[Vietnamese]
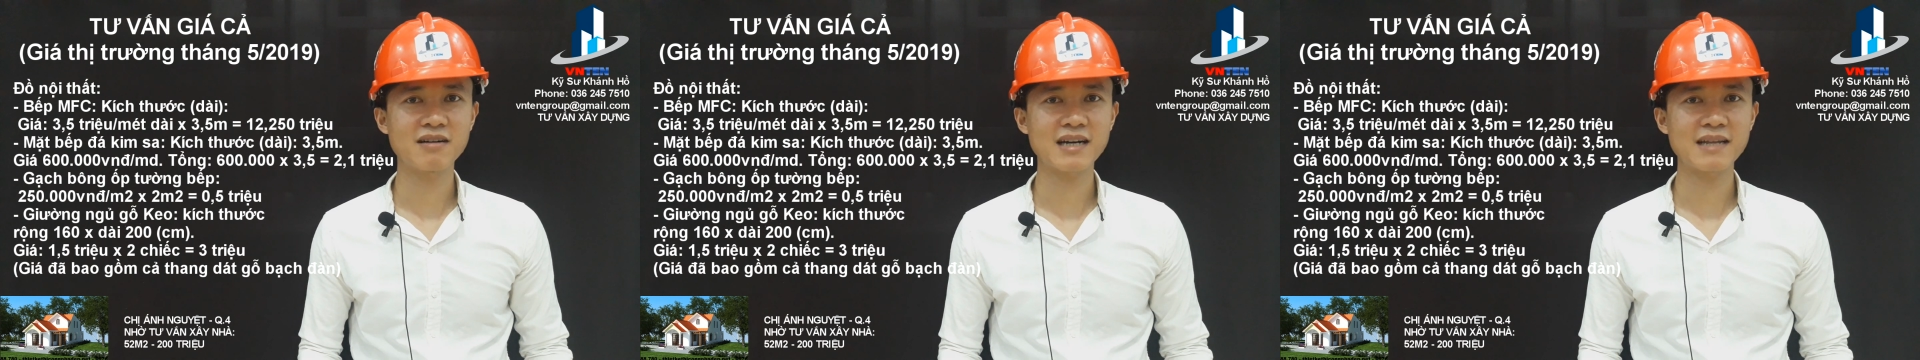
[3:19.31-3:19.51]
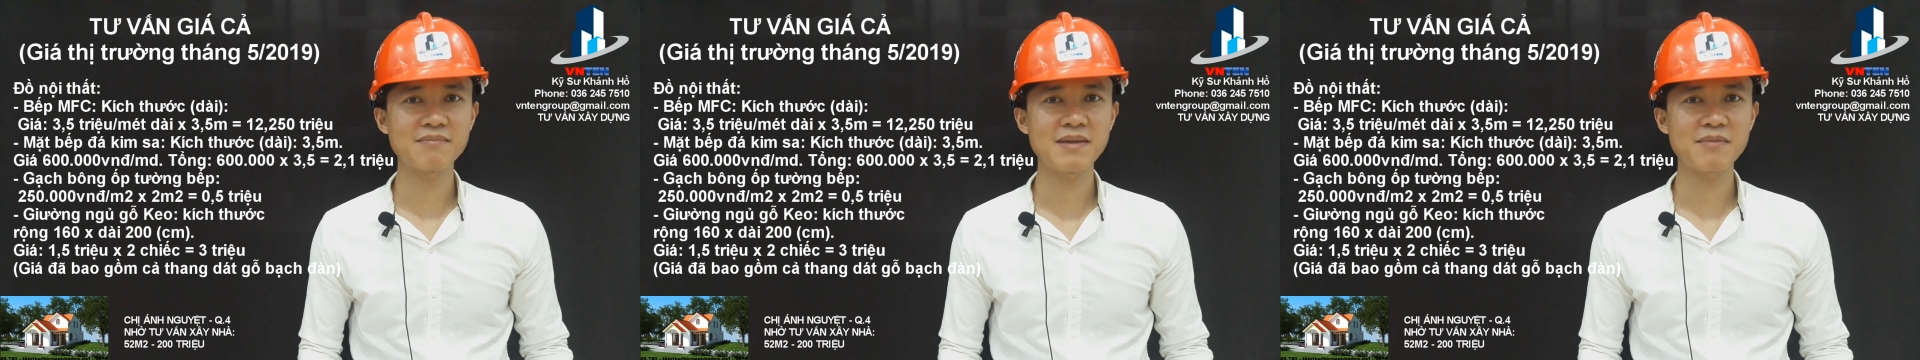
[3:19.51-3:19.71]

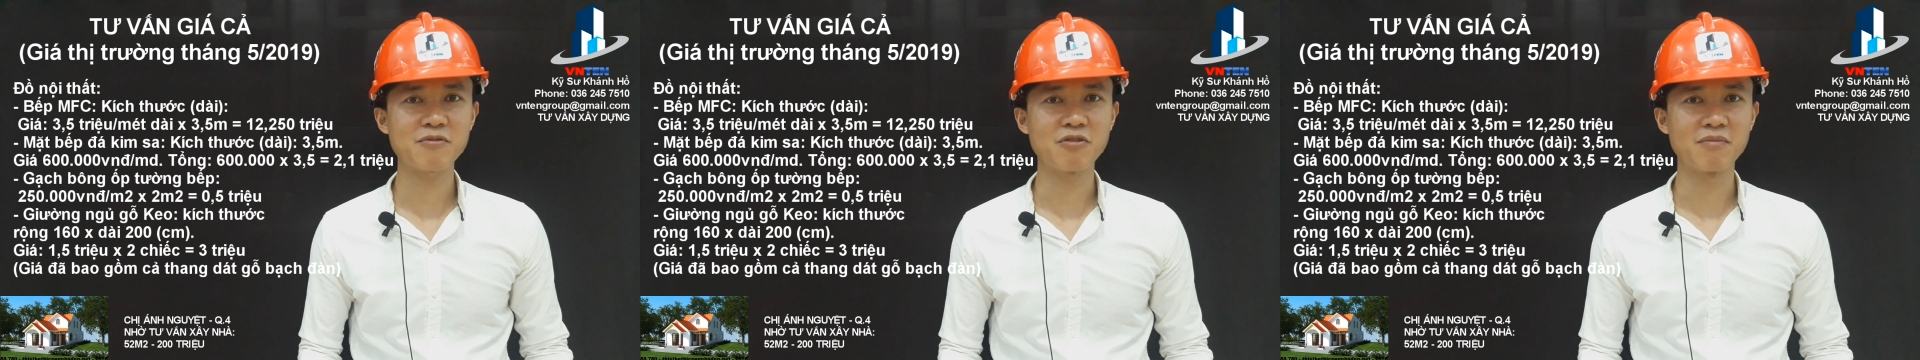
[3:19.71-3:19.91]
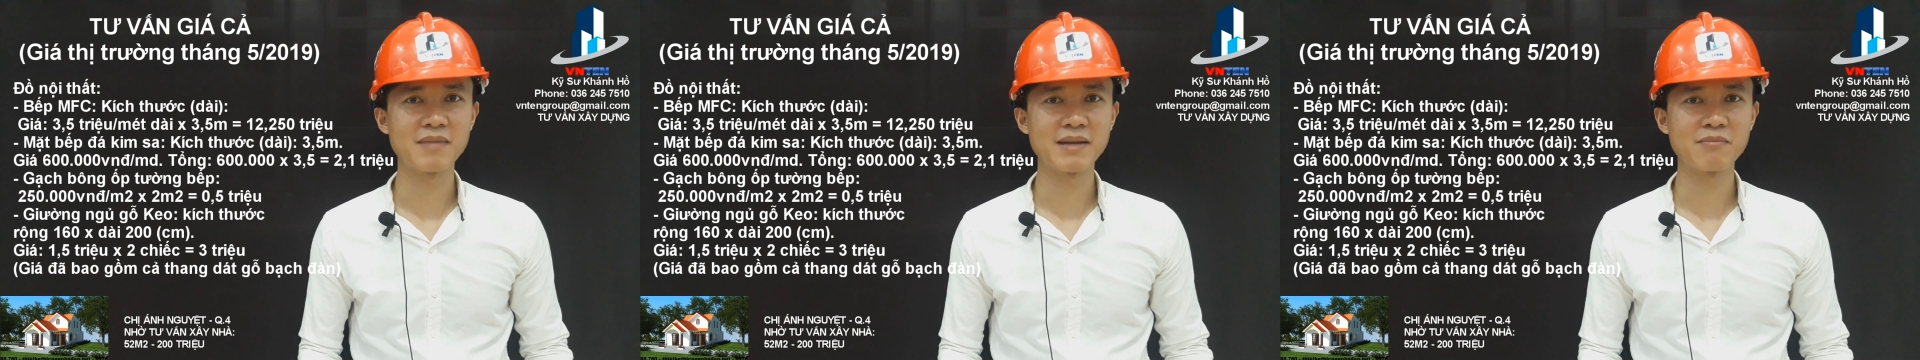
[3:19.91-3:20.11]
căn bếp
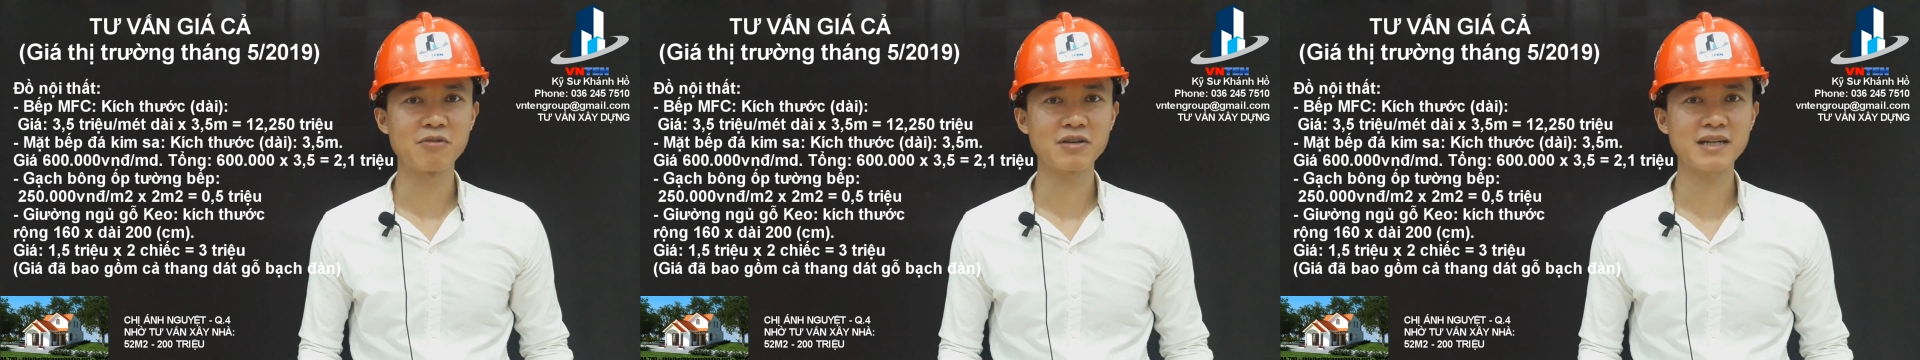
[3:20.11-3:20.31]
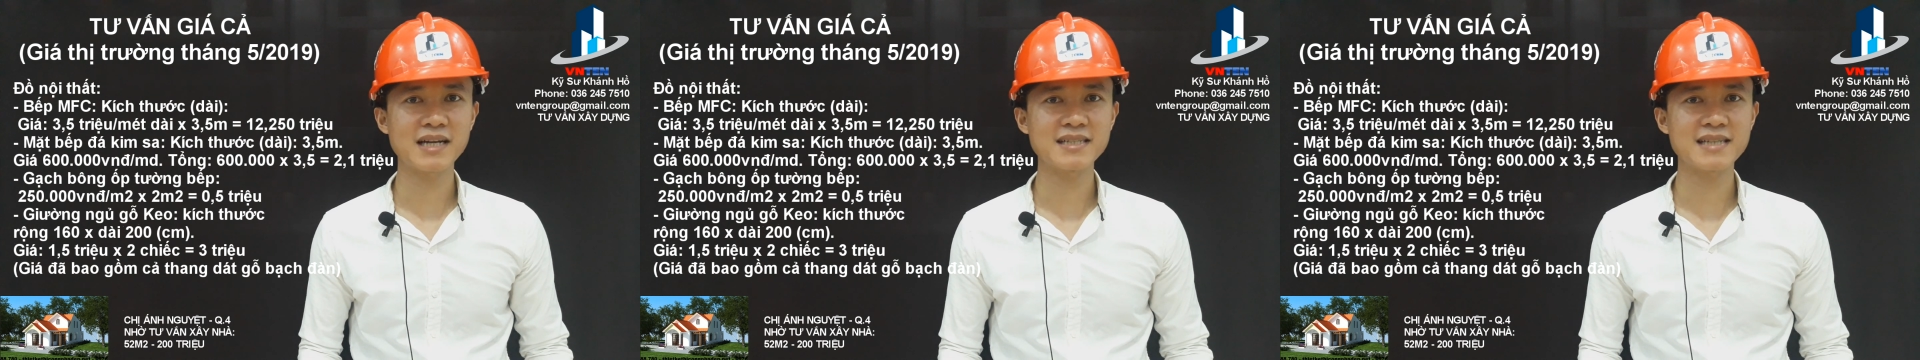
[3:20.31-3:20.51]
của mình
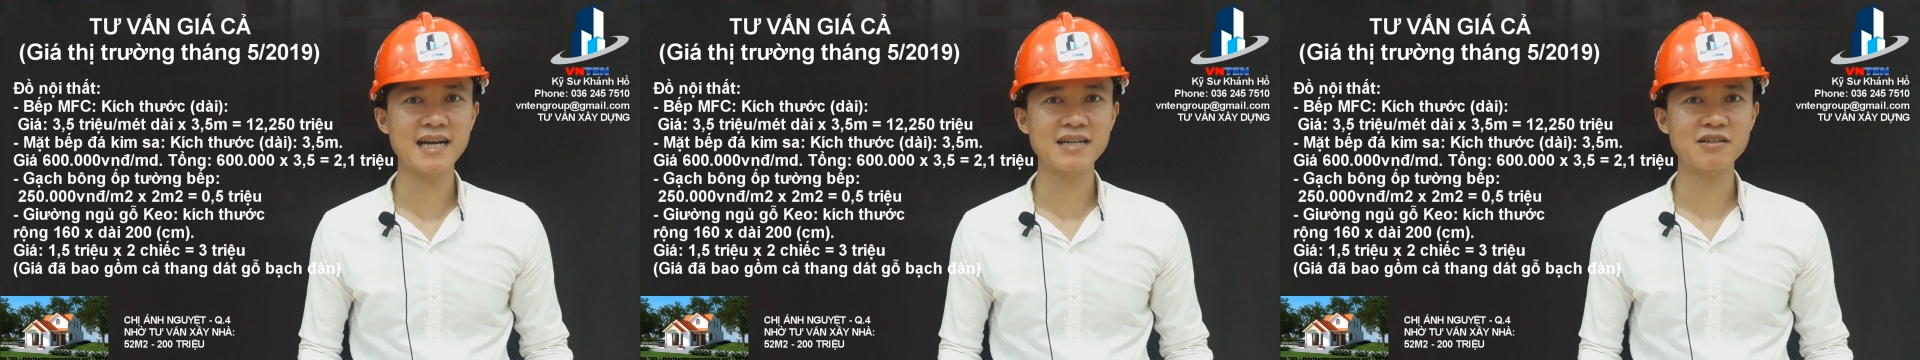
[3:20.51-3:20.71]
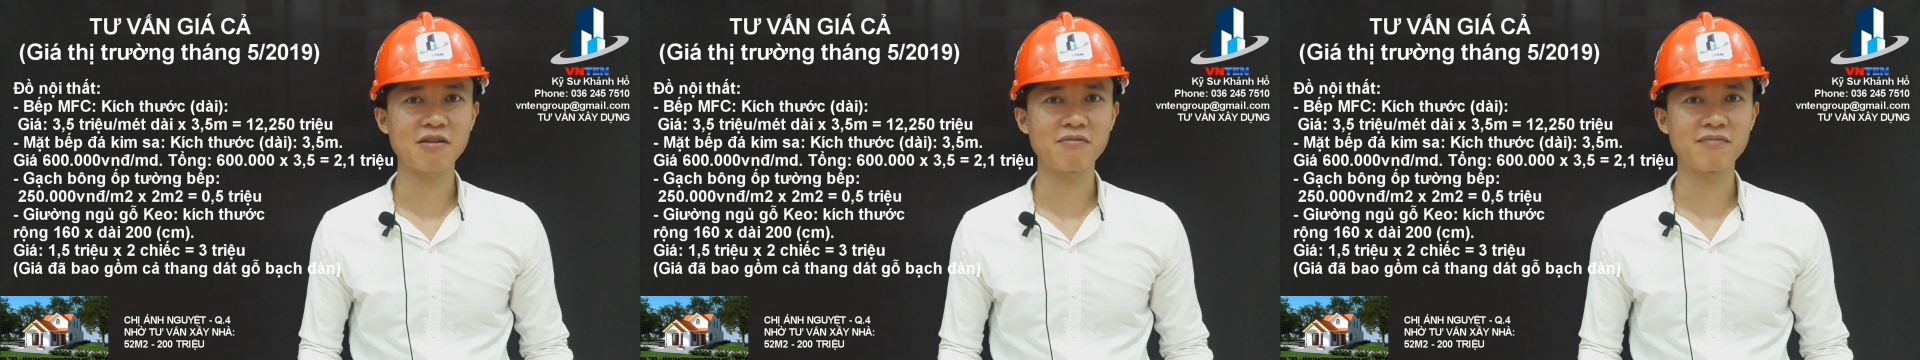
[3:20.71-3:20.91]
một cách
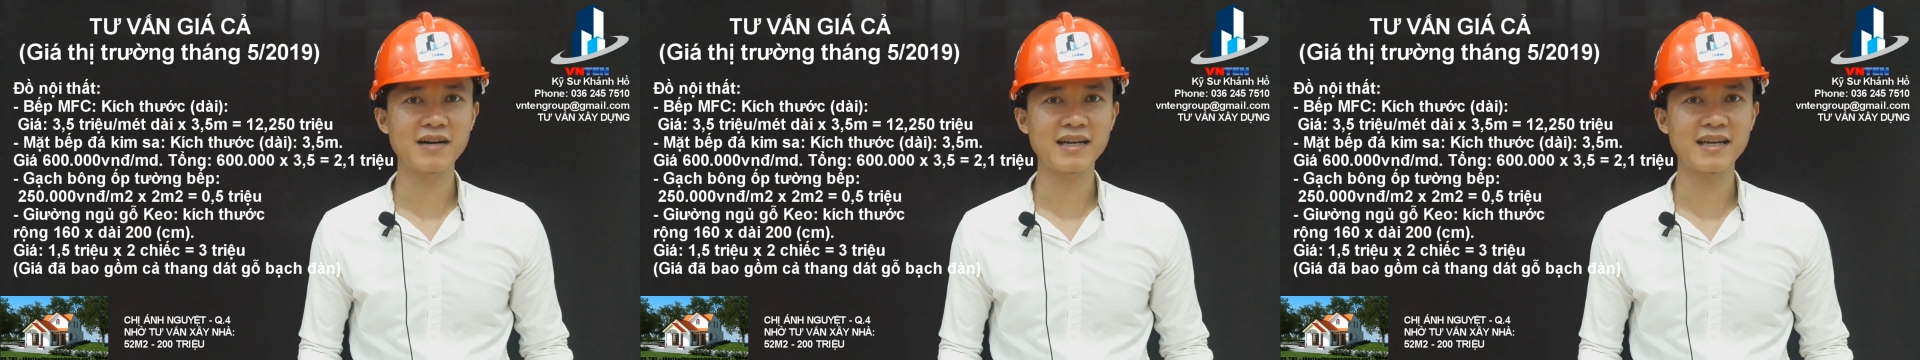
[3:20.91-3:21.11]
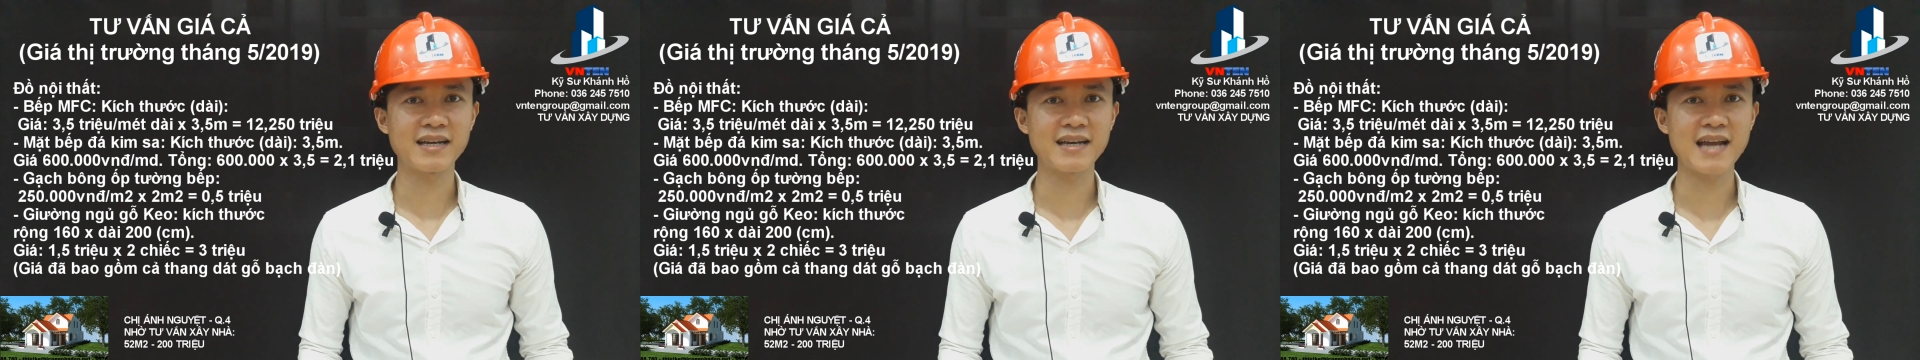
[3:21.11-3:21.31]
sang trọng và
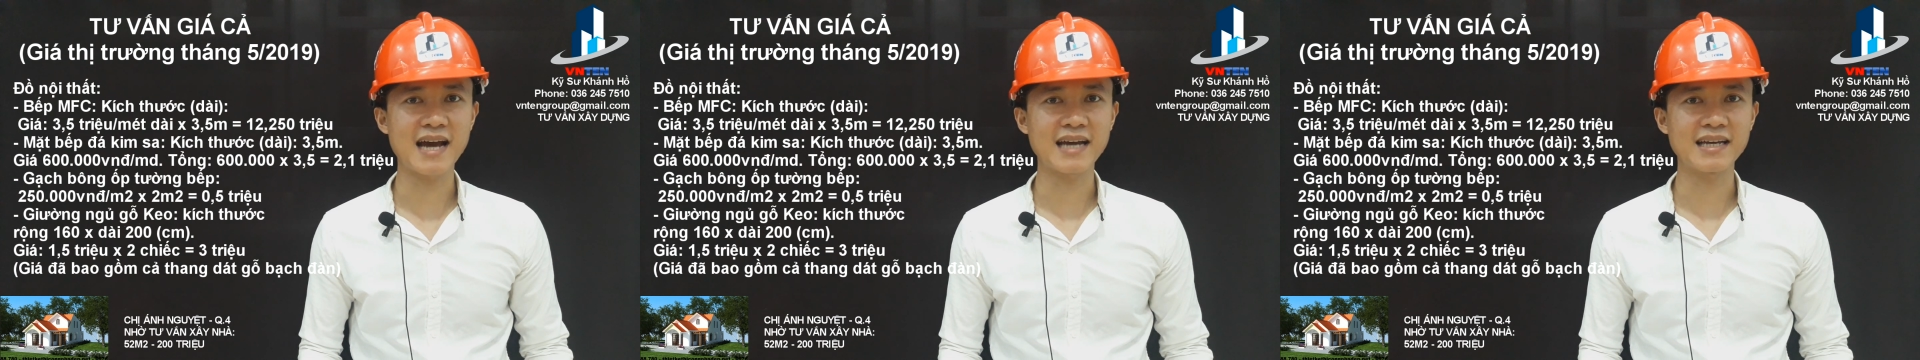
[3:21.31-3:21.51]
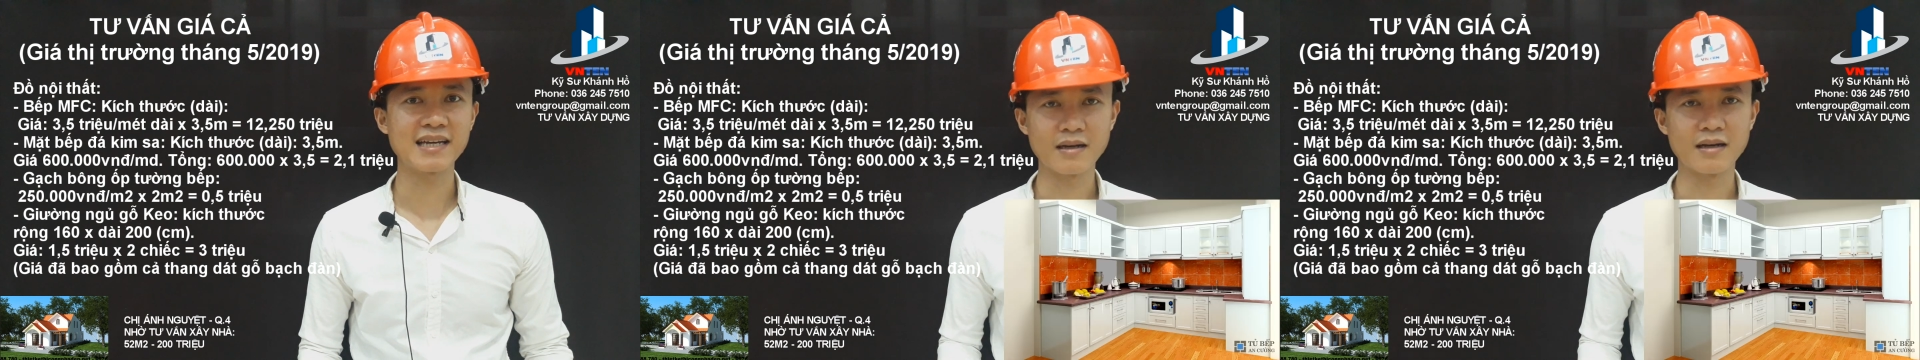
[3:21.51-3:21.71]
hiện đại.